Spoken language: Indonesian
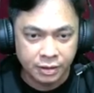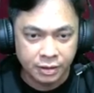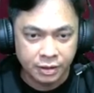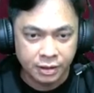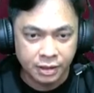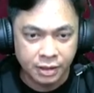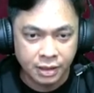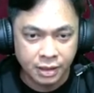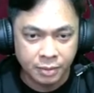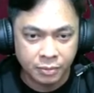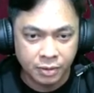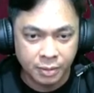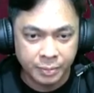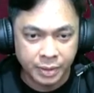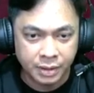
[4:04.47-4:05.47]
ini kita
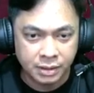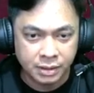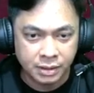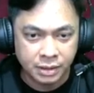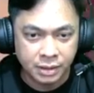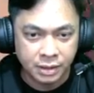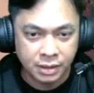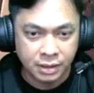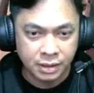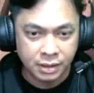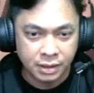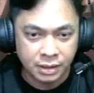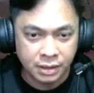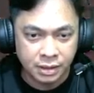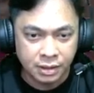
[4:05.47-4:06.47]
mau ngapain sini
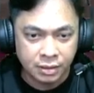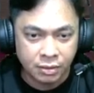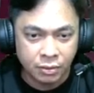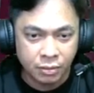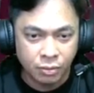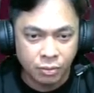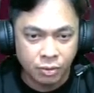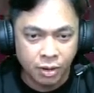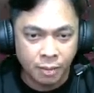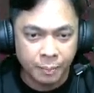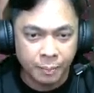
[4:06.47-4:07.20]
wop